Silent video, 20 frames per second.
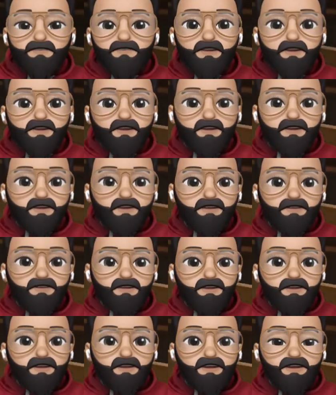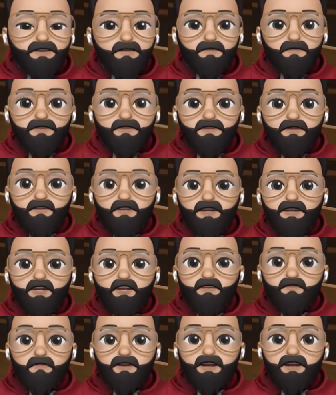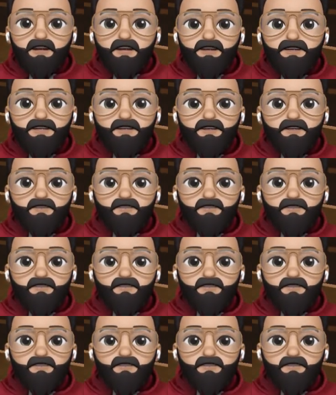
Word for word: డైరెక్ట్గా అయితే ఒక హాస్పిటల్కి అయితే ఇక్కడ